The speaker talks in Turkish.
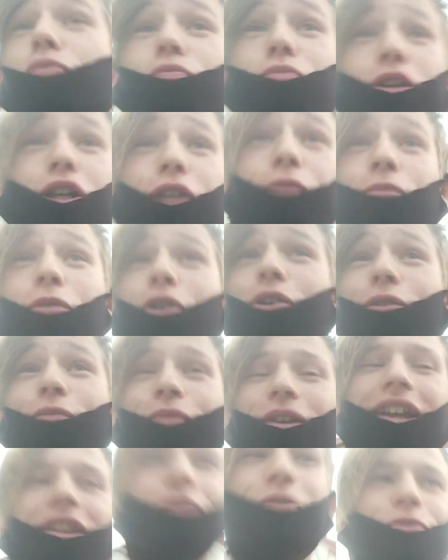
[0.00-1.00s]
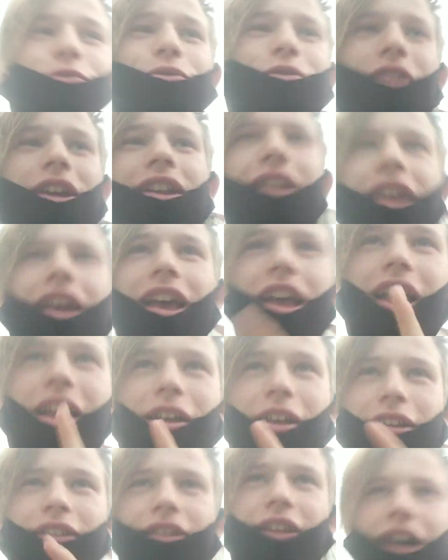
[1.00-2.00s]
Bilmiyorum neyin yüzünden.
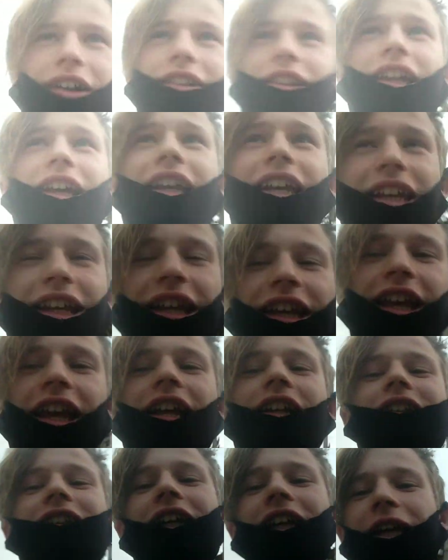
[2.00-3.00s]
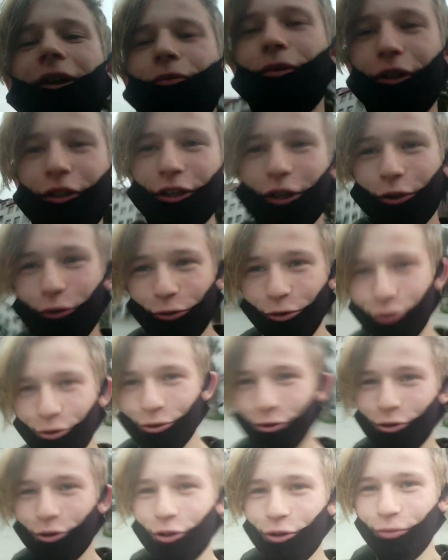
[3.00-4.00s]
Takla iyi gelecek gibi diye
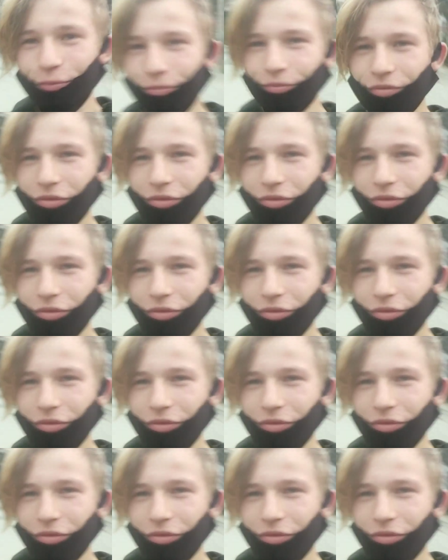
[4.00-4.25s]
düşünüyorum.